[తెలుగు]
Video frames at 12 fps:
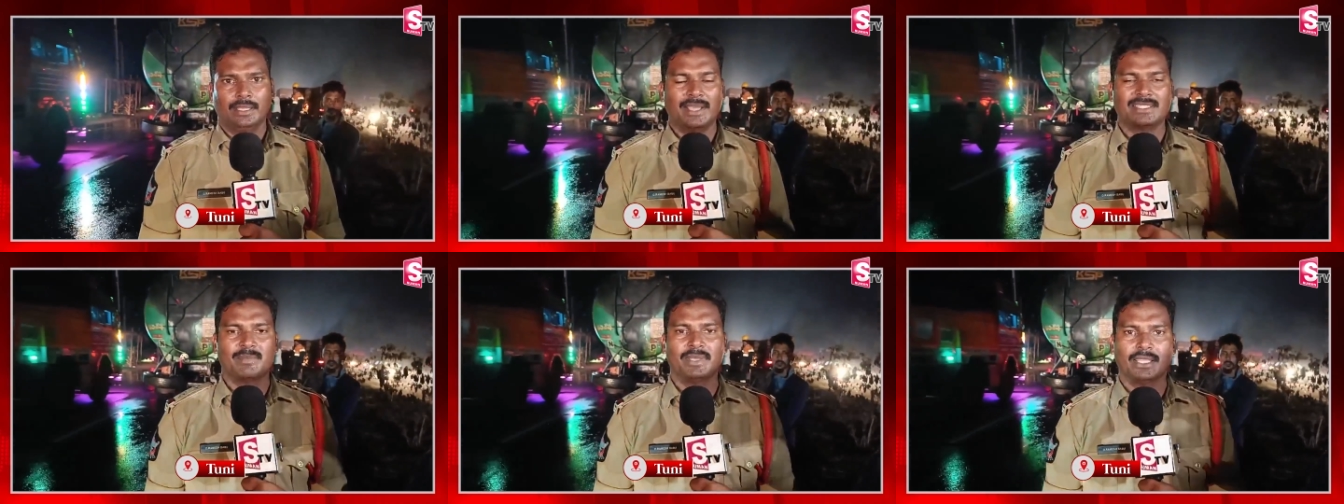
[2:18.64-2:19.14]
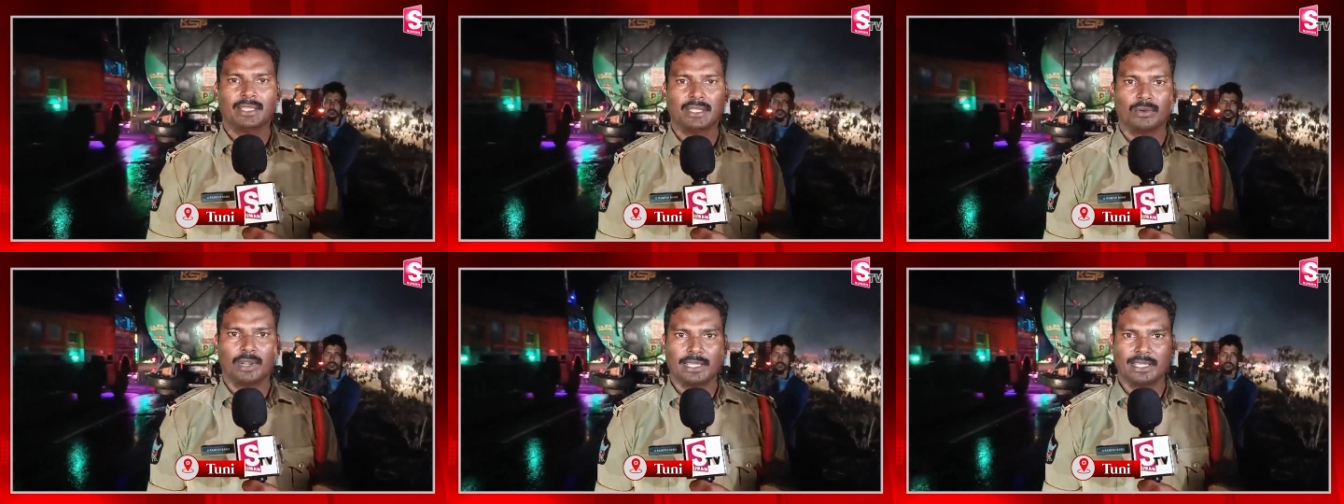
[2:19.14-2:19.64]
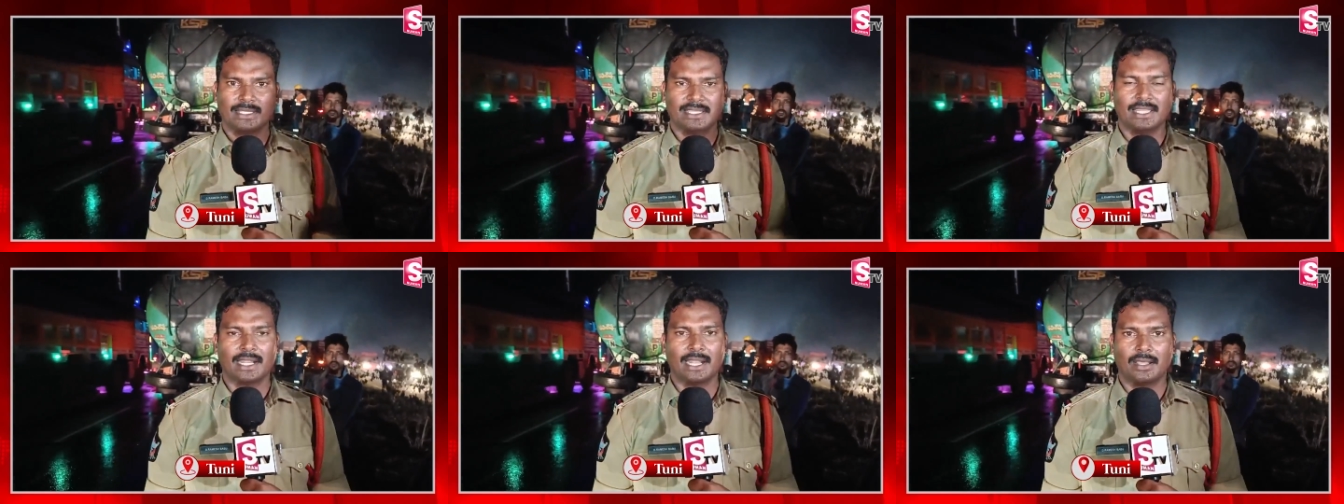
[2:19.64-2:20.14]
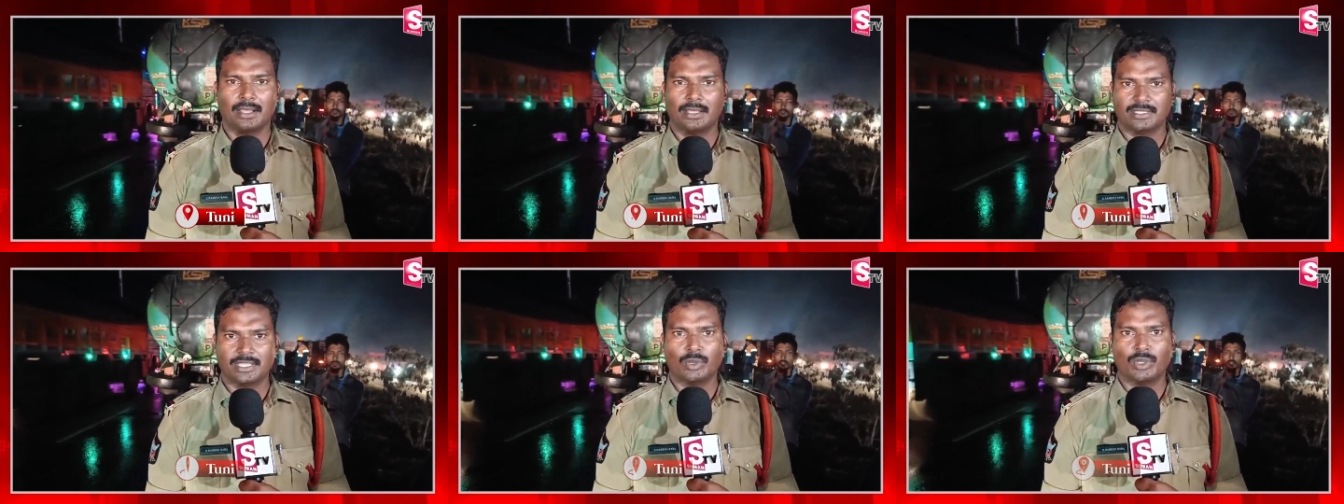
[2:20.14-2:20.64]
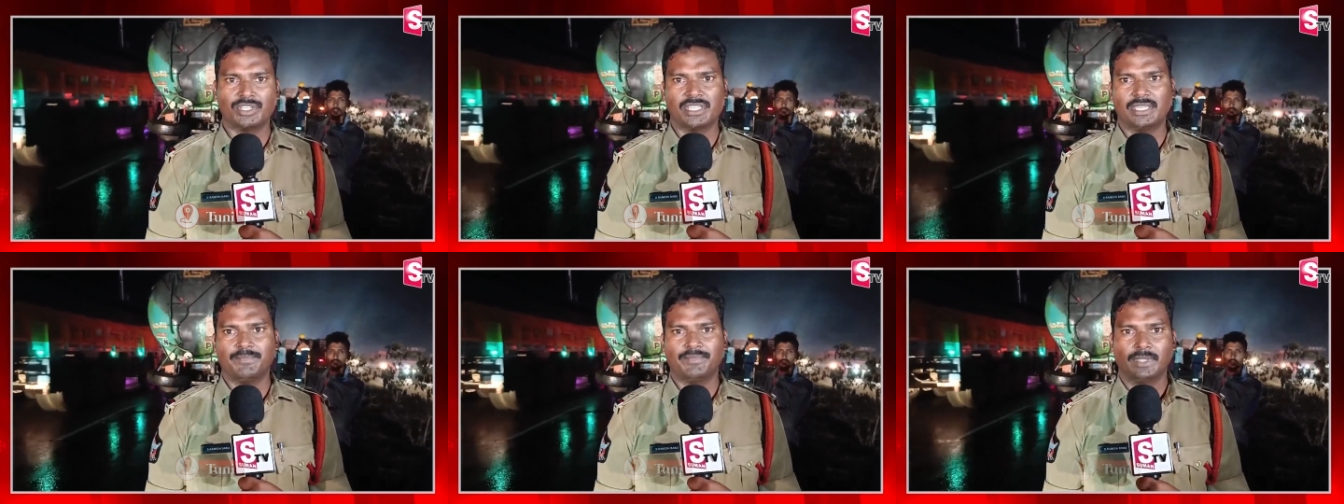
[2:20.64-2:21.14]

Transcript: మా సిబ్బంది అందరూ కూడా ఈ సీన్లకు రా సీన్కి వచ్చి